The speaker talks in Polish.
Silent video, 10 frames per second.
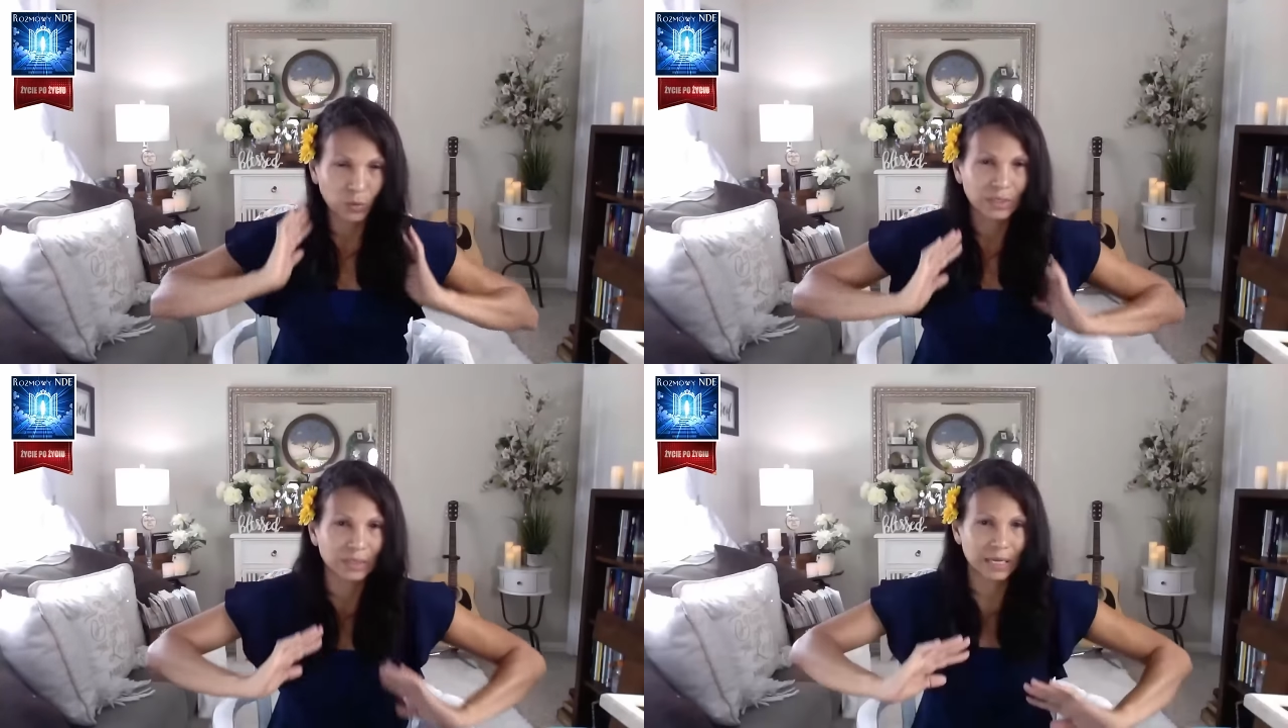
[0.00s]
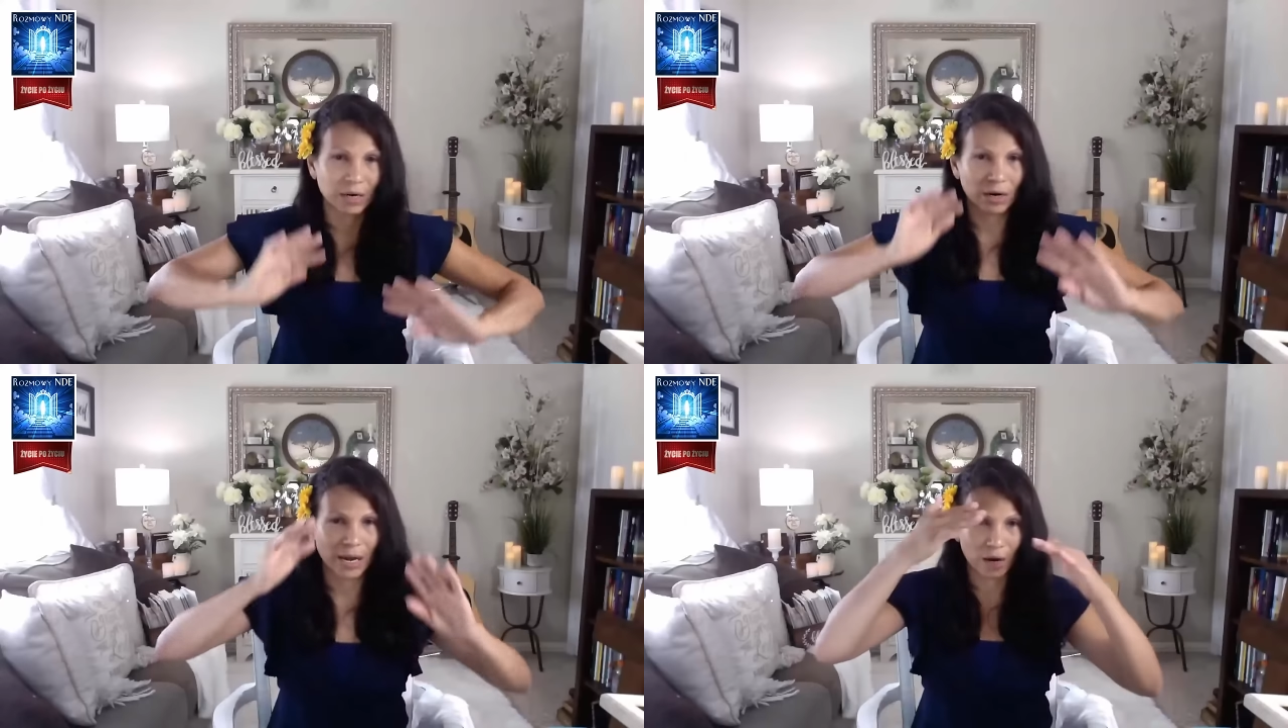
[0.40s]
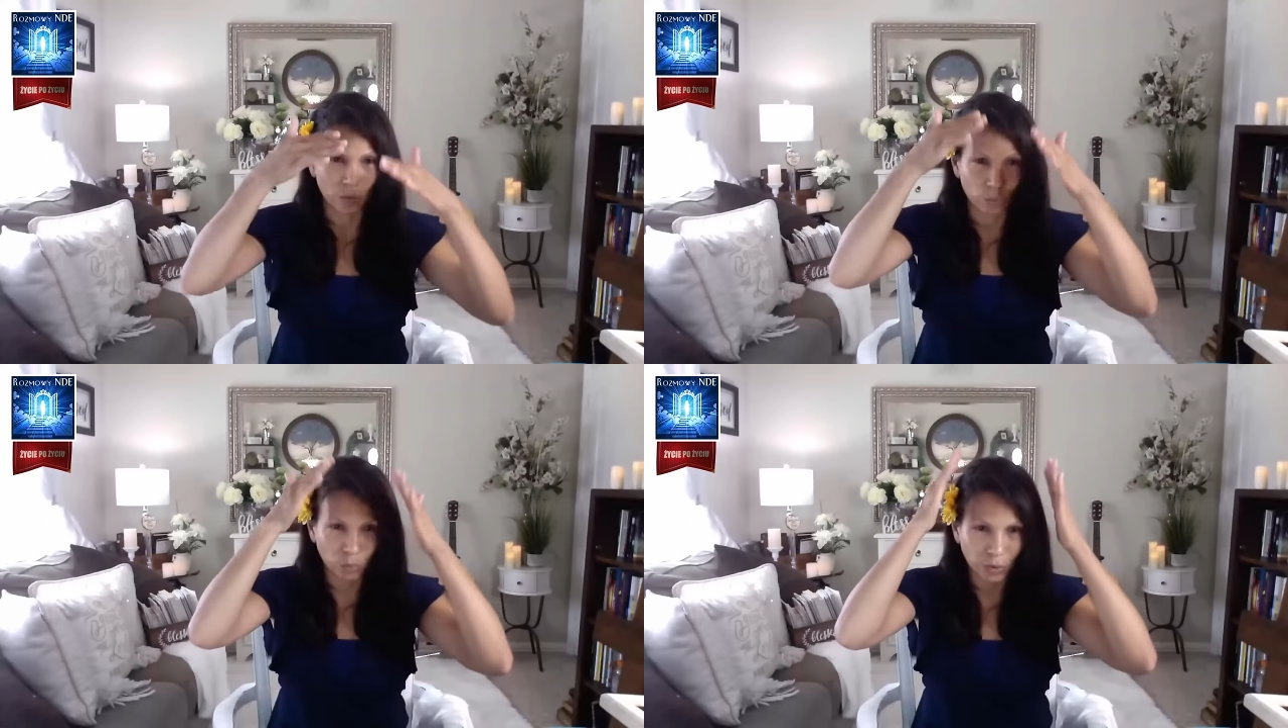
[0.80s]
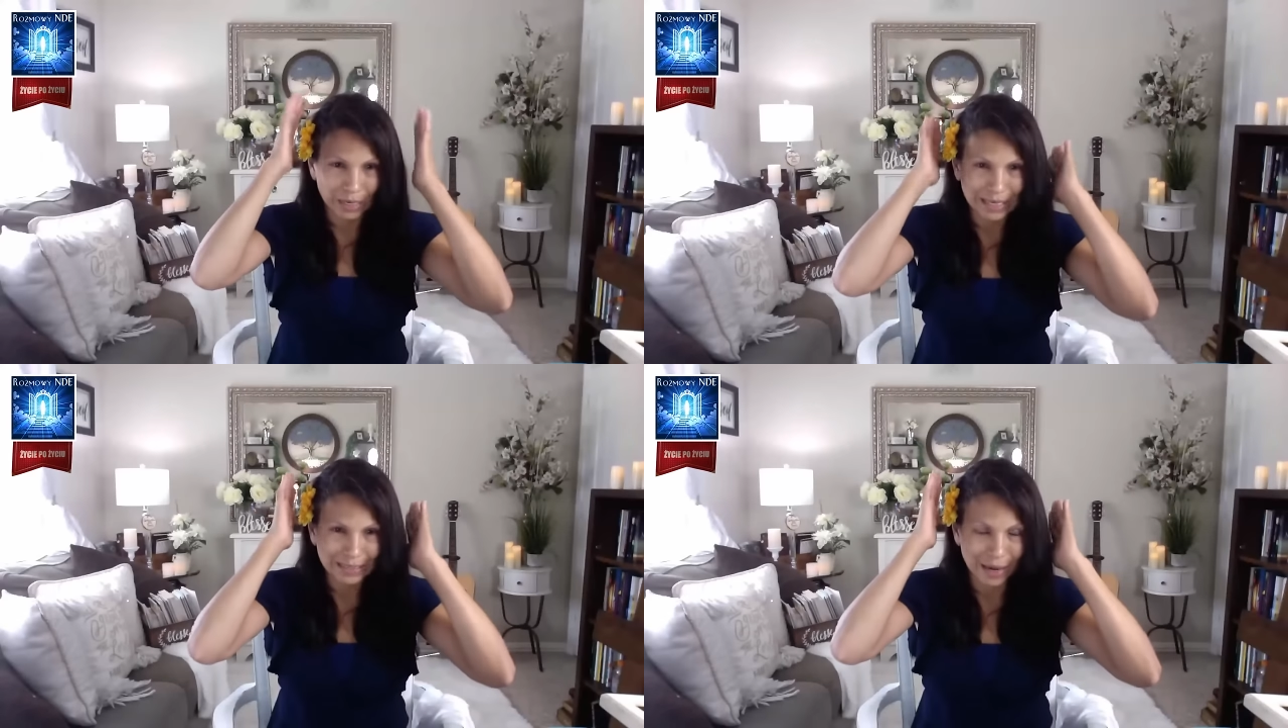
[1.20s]
swoje włosy
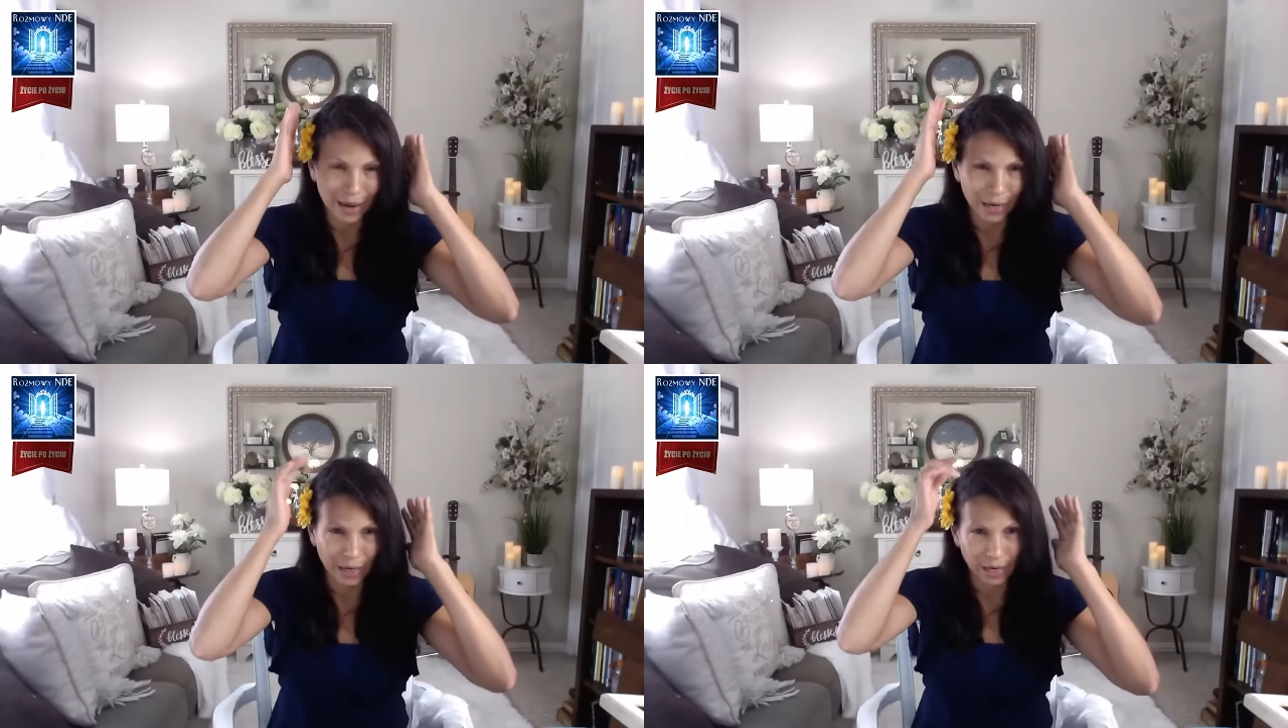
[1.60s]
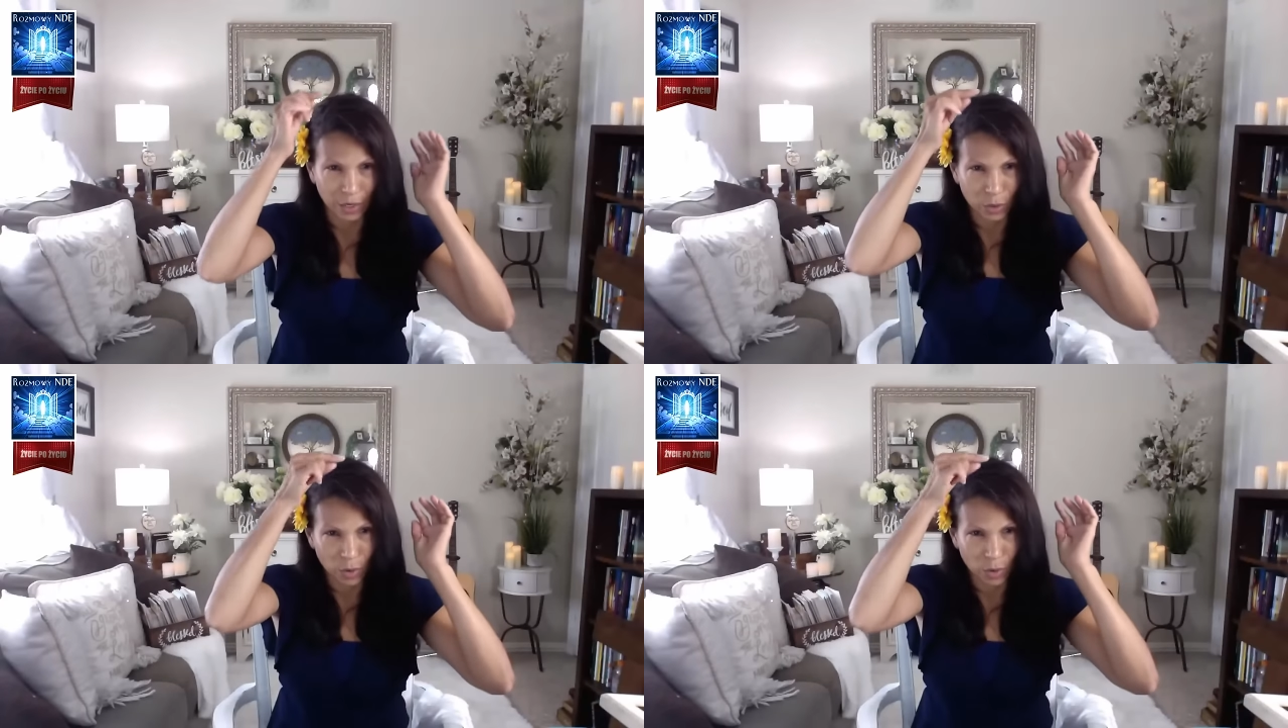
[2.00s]
naprawdę ciasno,